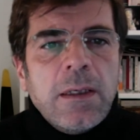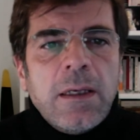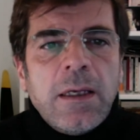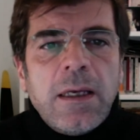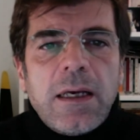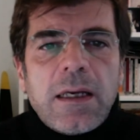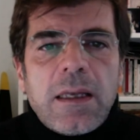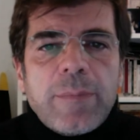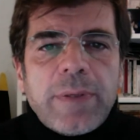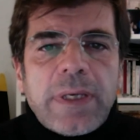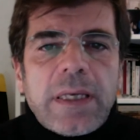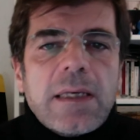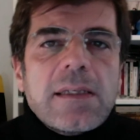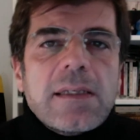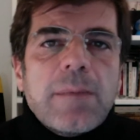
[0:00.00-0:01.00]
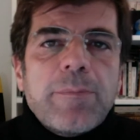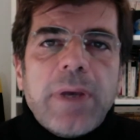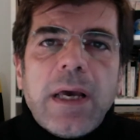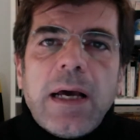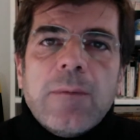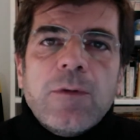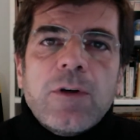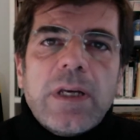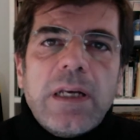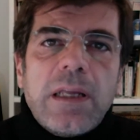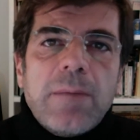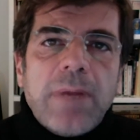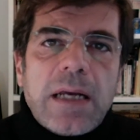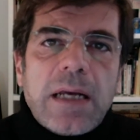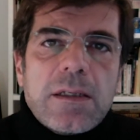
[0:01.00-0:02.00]
anche perché sappiamo che le
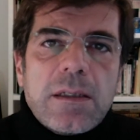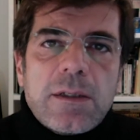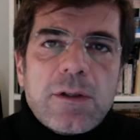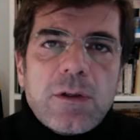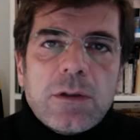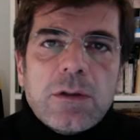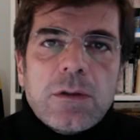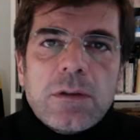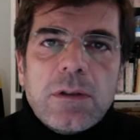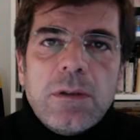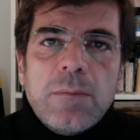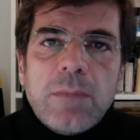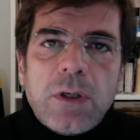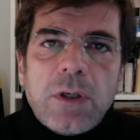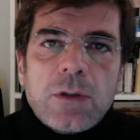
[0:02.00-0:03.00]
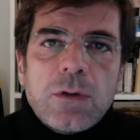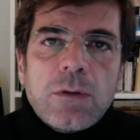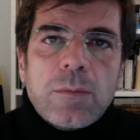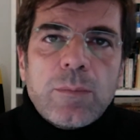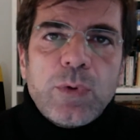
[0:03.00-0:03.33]
immagini sono il modo più